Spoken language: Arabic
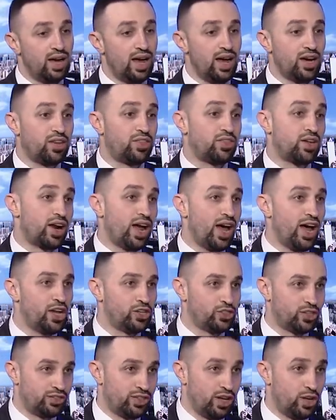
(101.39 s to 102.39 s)
أكثر
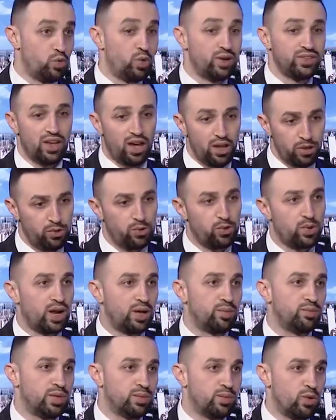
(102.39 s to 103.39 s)
حاجة
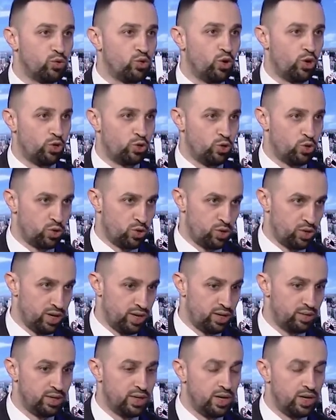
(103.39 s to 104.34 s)
وتأثرا بموضوع الكورونا